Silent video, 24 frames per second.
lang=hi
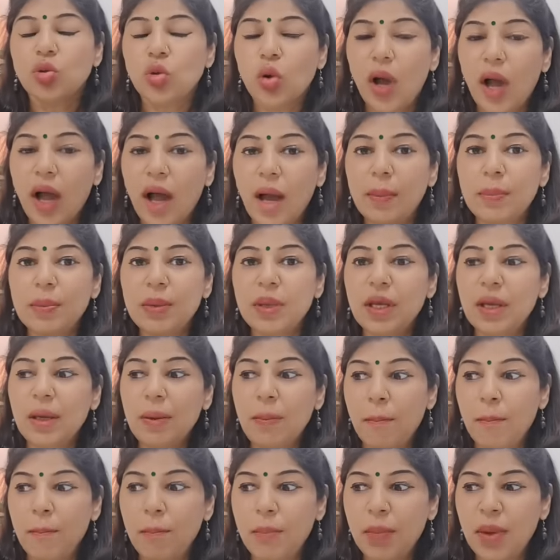तो आपकी
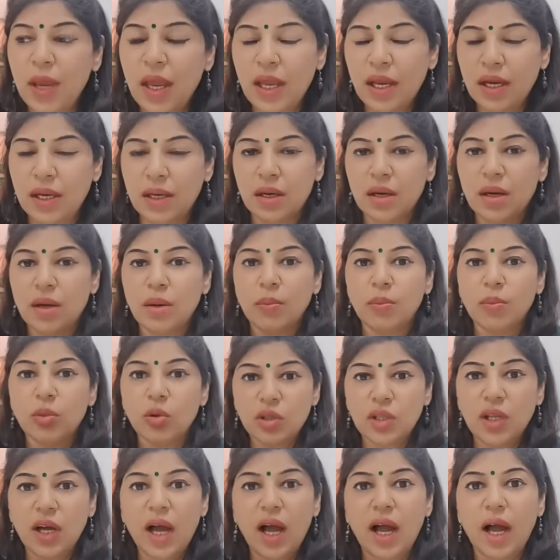मेन
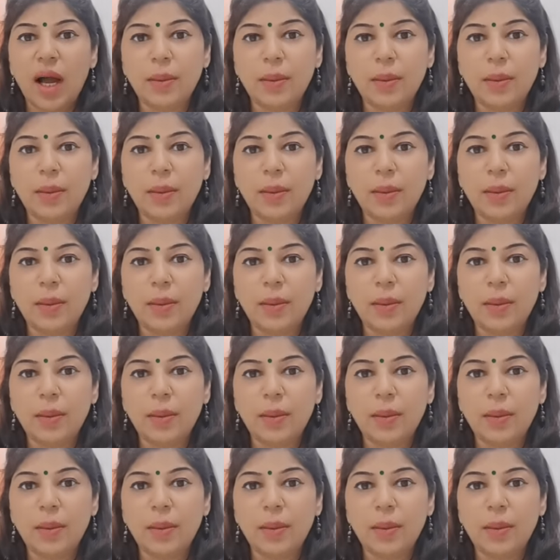मुद्दा